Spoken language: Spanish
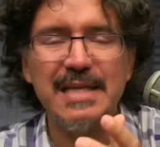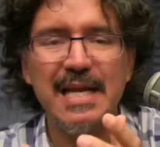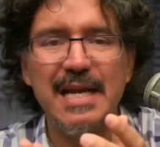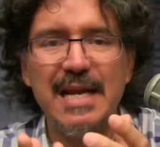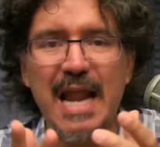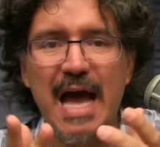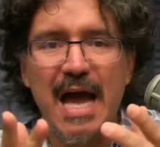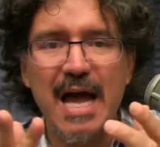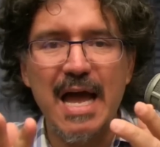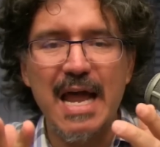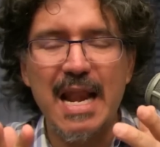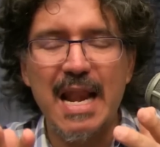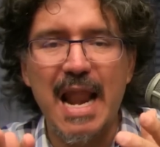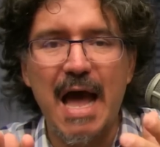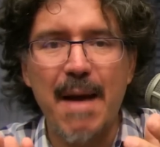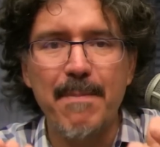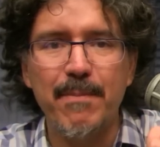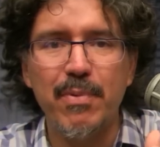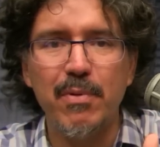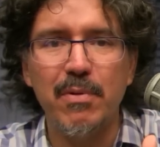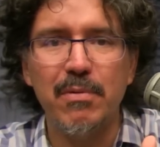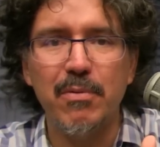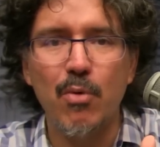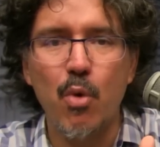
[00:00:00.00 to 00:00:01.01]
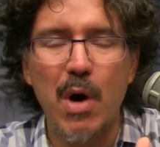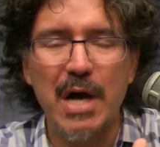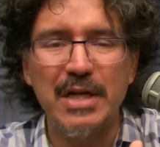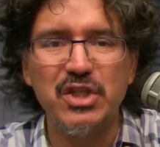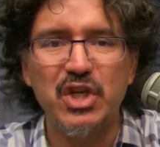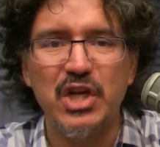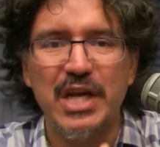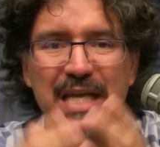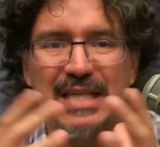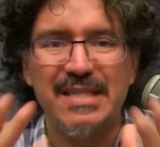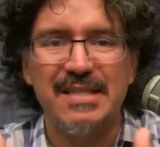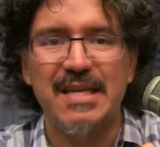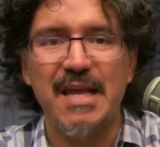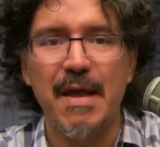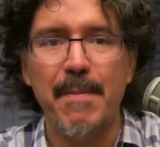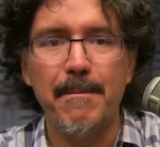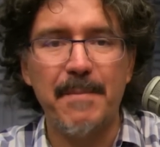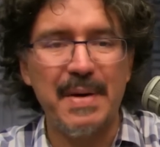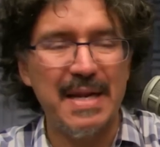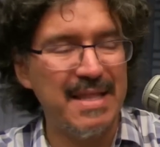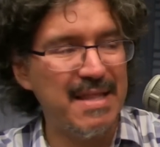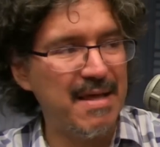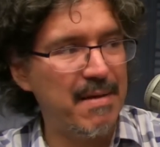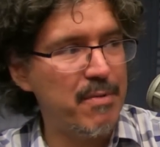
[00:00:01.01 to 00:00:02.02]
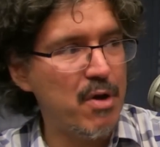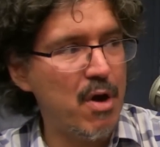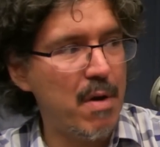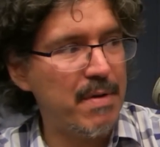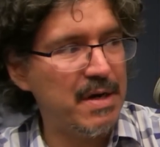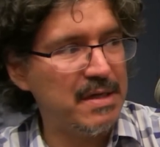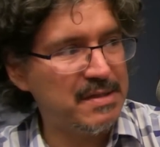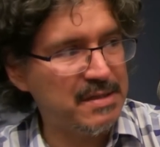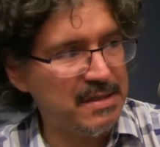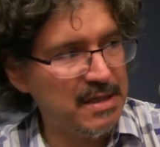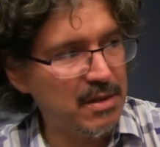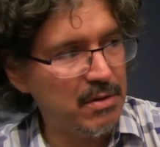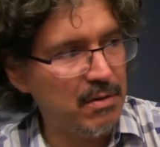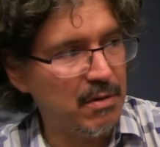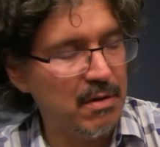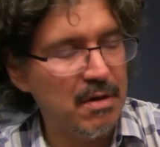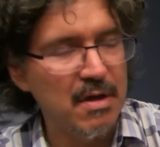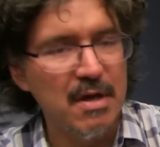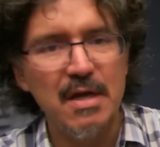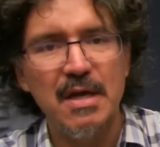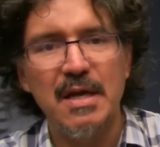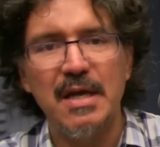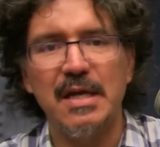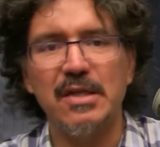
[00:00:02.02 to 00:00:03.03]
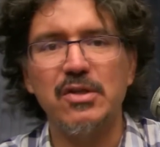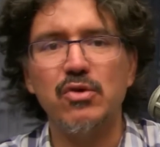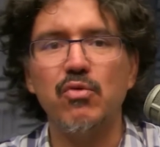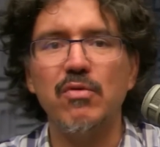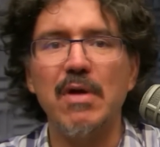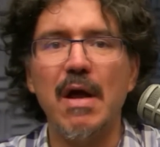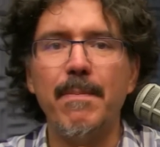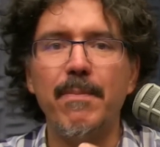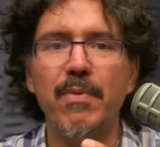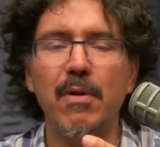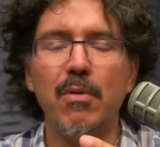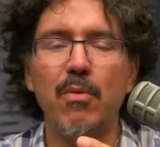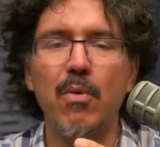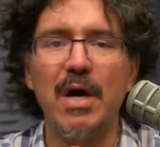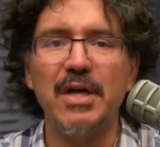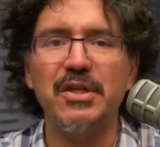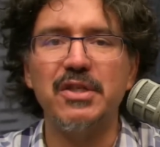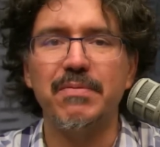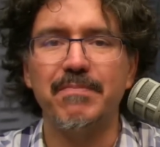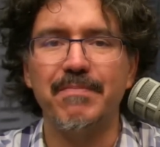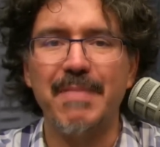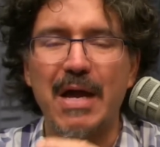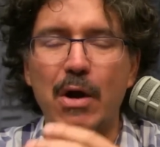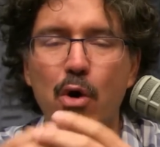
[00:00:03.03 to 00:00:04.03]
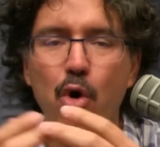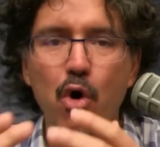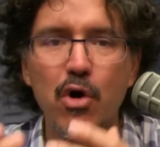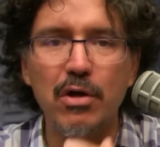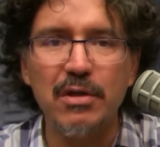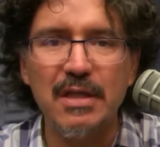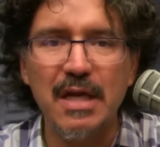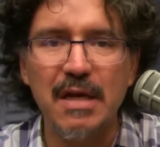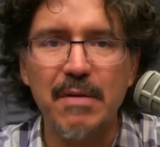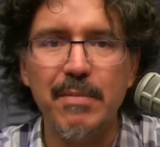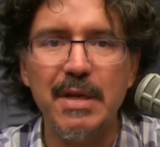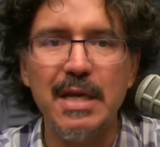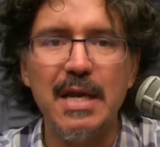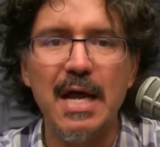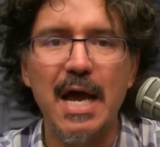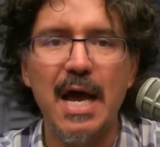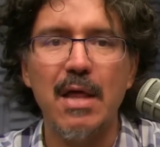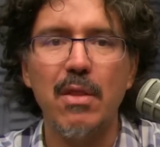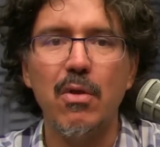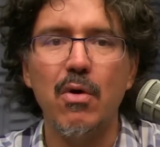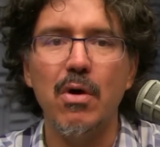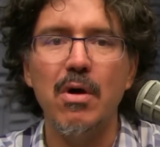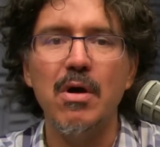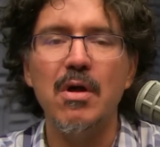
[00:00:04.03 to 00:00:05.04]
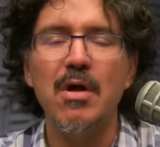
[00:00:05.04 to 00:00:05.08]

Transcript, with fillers: el Apple Watch que siempre debió haber sido. Es un Apple Watch mejor terminado,